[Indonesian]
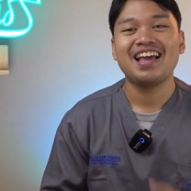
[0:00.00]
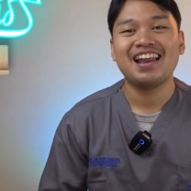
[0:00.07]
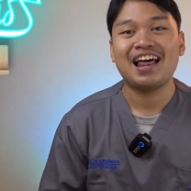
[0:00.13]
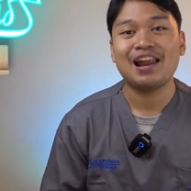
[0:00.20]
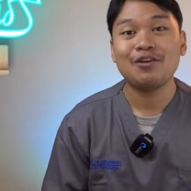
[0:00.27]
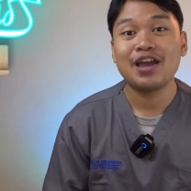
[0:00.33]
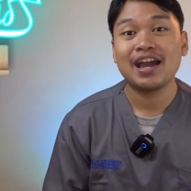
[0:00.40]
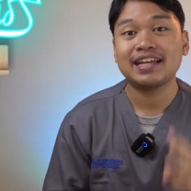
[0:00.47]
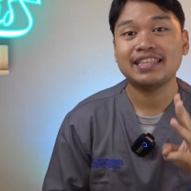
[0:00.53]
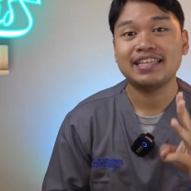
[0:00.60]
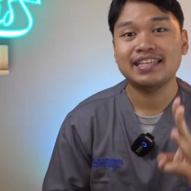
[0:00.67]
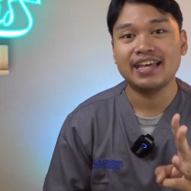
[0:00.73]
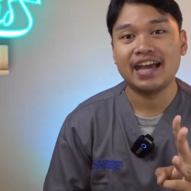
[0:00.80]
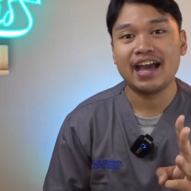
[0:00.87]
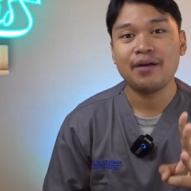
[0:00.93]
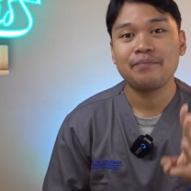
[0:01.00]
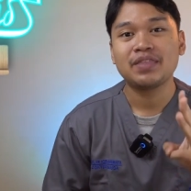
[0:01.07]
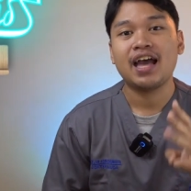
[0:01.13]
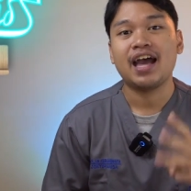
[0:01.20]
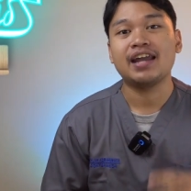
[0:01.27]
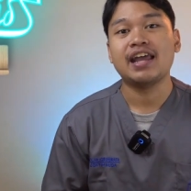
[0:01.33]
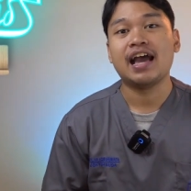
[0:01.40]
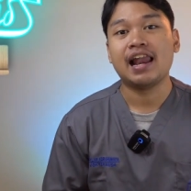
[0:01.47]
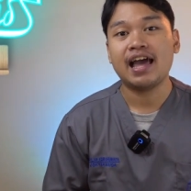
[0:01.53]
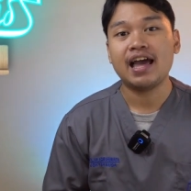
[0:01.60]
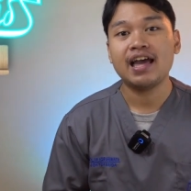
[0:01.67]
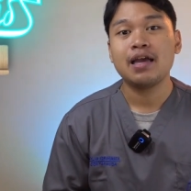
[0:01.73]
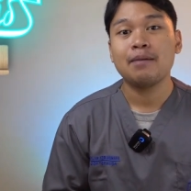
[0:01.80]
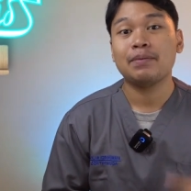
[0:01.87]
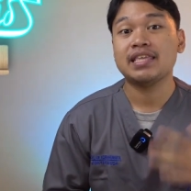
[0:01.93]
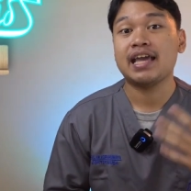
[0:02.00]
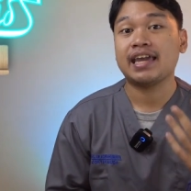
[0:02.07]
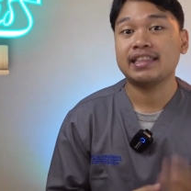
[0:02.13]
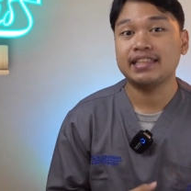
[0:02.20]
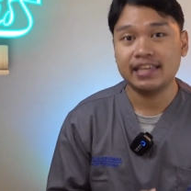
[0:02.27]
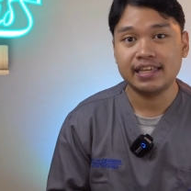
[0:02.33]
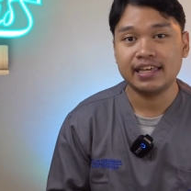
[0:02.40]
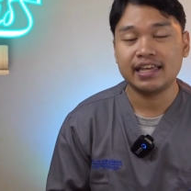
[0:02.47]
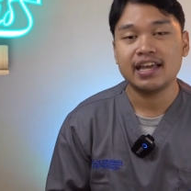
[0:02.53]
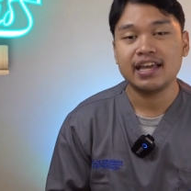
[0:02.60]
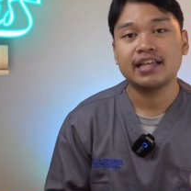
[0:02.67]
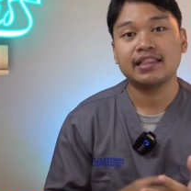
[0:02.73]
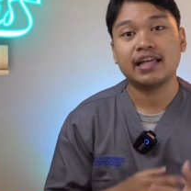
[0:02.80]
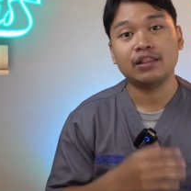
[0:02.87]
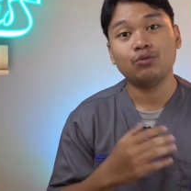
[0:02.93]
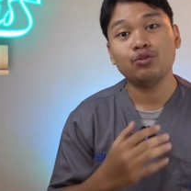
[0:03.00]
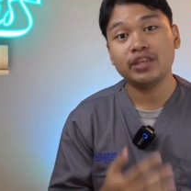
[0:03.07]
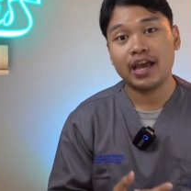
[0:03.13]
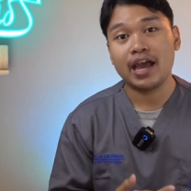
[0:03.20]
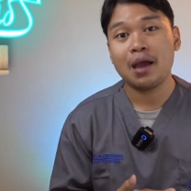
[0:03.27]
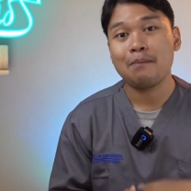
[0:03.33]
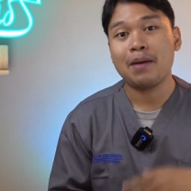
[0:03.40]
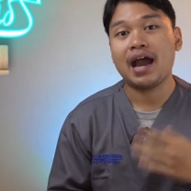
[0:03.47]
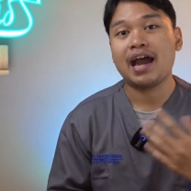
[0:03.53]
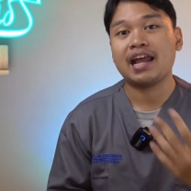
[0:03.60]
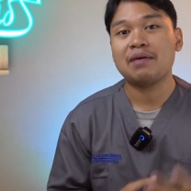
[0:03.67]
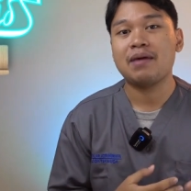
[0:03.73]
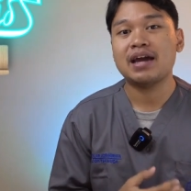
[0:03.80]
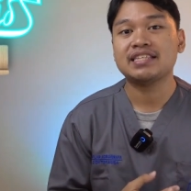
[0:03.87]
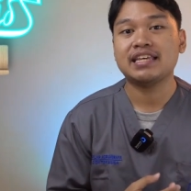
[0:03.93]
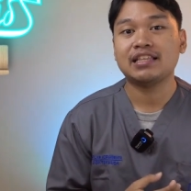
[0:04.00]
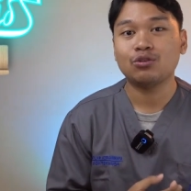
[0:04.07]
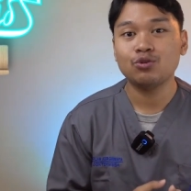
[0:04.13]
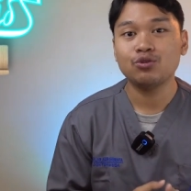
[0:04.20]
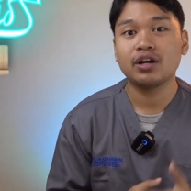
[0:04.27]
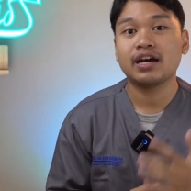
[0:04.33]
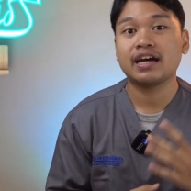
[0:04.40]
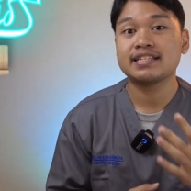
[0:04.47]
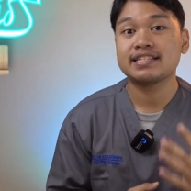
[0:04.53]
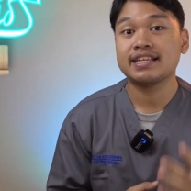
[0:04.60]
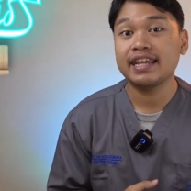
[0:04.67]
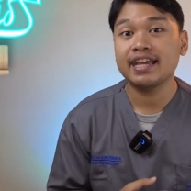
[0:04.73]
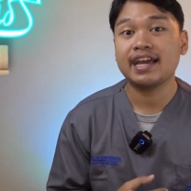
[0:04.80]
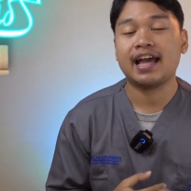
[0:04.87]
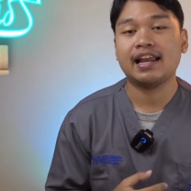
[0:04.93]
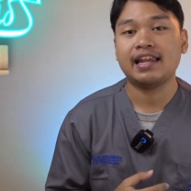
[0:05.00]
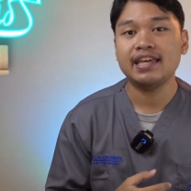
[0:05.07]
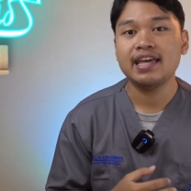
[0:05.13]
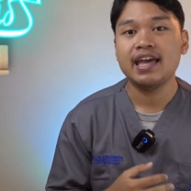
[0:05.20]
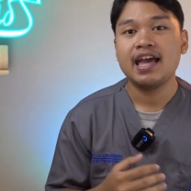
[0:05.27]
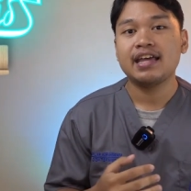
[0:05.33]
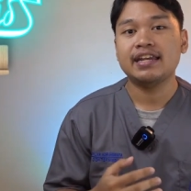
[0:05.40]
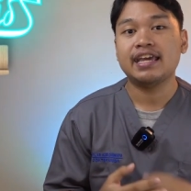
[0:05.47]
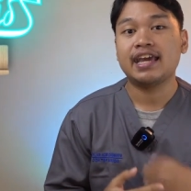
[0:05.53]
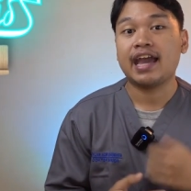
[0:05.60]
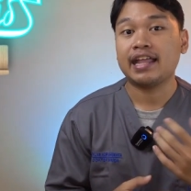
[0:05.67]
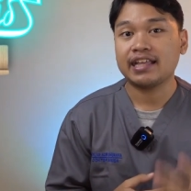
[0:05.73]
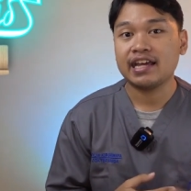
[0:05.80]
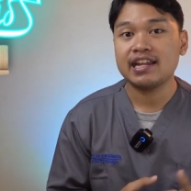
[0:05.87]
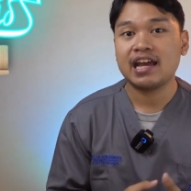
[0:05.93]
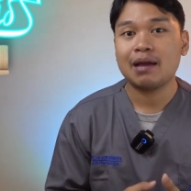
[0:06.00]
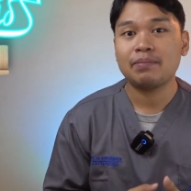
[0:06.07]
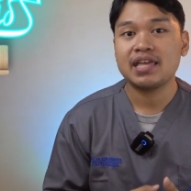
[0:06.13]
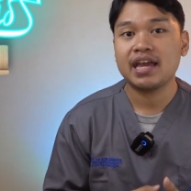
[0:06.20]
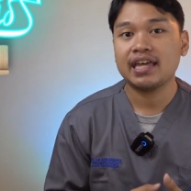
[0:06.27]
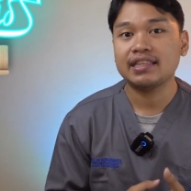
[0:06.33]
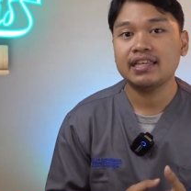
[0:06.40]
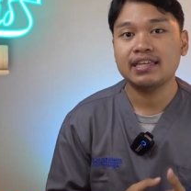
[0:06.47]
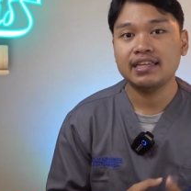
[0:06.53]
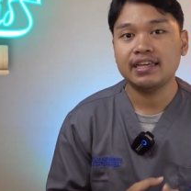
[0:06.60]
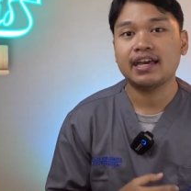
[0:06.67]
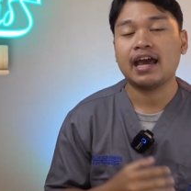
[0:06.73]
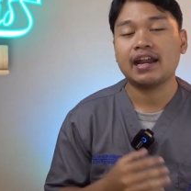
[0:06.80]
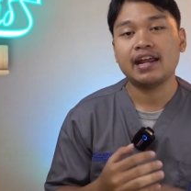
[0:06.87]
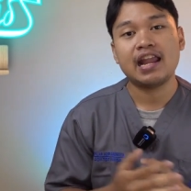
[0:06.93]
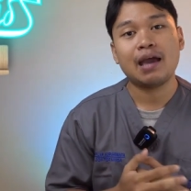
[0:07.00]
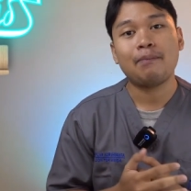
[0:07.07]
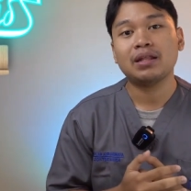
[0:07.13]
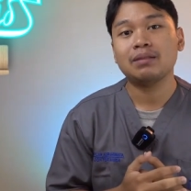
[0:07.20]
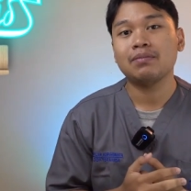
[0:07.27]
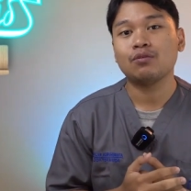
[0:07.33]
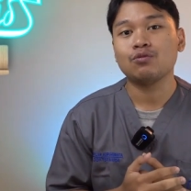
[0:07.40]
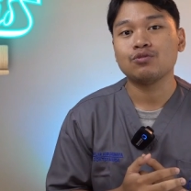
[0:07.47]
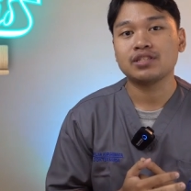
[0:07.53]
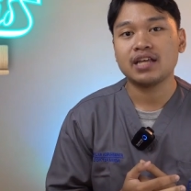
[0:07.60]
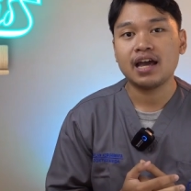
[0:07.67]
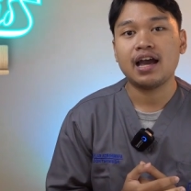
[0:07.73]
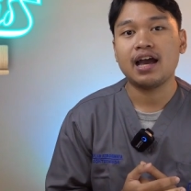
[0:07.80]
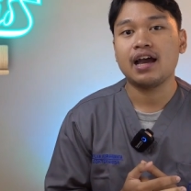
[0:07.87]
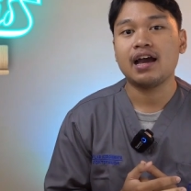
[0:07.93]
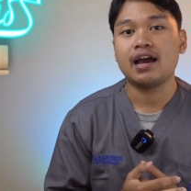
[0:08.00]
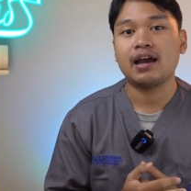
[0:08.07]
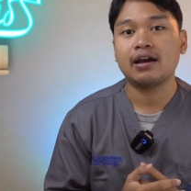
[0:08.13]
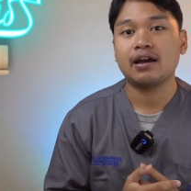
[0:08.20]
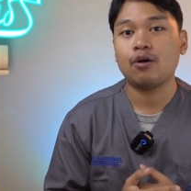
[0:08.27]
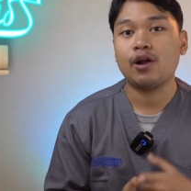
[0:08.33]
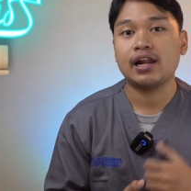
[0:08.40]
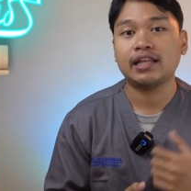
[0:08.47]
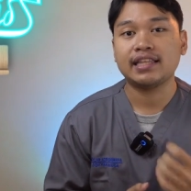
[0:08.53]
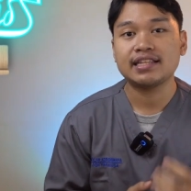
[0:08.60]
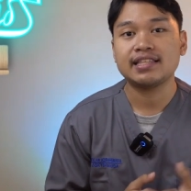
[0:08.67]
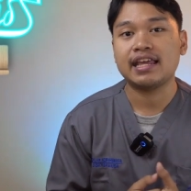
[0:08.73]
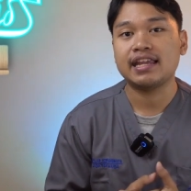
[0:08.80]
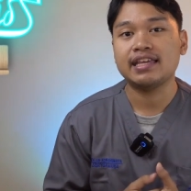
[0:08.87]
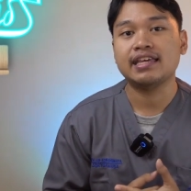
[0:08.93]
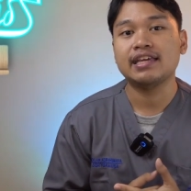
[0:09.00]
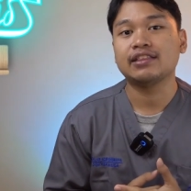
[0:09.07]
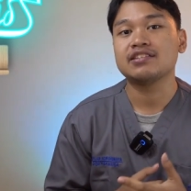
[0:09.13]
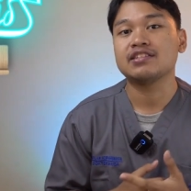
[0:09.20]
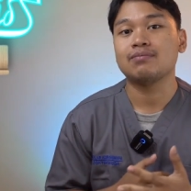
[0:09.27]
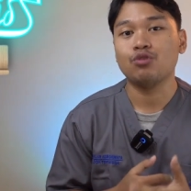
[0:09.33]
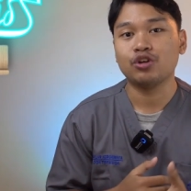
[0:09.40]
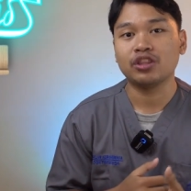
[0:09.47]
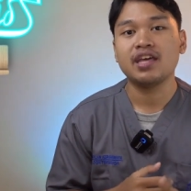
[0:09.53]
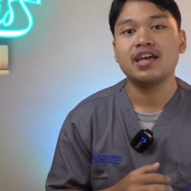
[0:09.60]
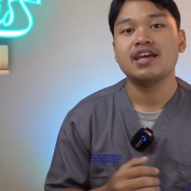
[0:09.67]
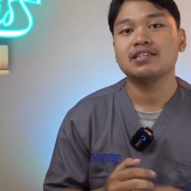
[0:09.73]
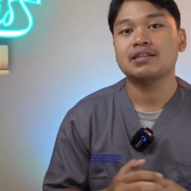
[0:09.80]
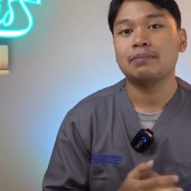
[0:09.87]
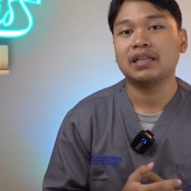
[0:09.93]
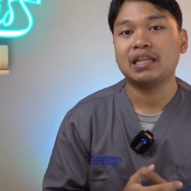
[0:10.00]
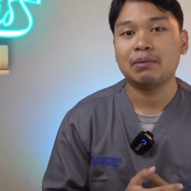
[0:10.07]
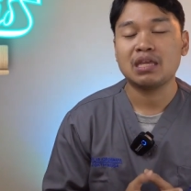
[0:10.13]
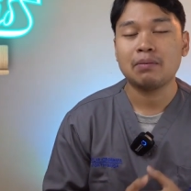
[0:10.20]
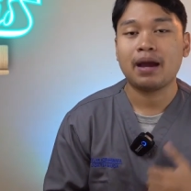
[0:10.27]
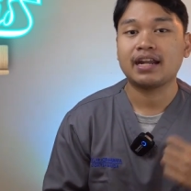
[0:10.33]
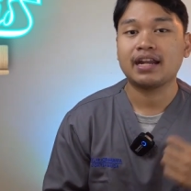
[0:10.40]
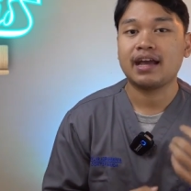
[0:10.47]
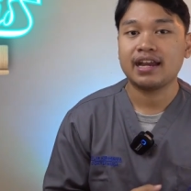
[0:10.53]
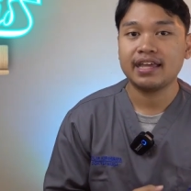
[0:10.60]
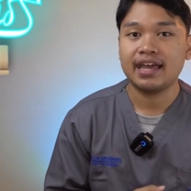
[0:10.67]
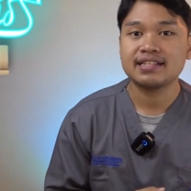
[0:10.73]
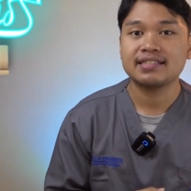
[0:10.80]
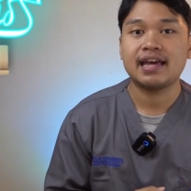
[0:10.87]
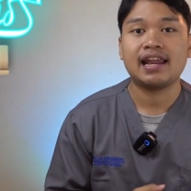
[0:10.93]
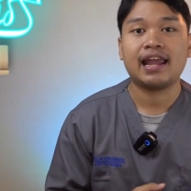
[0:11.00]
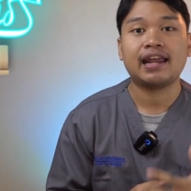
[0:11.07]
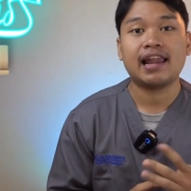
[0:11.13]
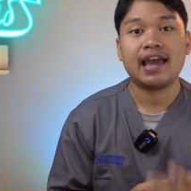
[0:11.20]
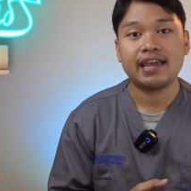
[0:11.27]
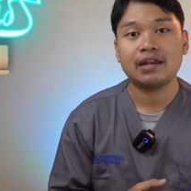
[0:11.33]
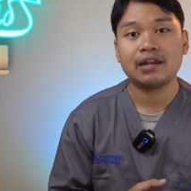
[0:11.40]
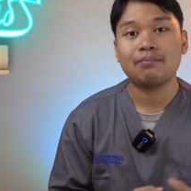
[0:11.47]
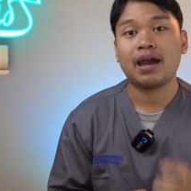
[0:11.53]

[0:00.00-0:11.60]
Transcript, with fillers: Lalu yang ketiga adalah penyakit gigi. Tentunya makanan manis itu seringkali dikaitkan dengan penyakit gigi karena dapat merusak uh, kualitas dari gigi tersebut seperti menyebabkan karies dan lain-lain.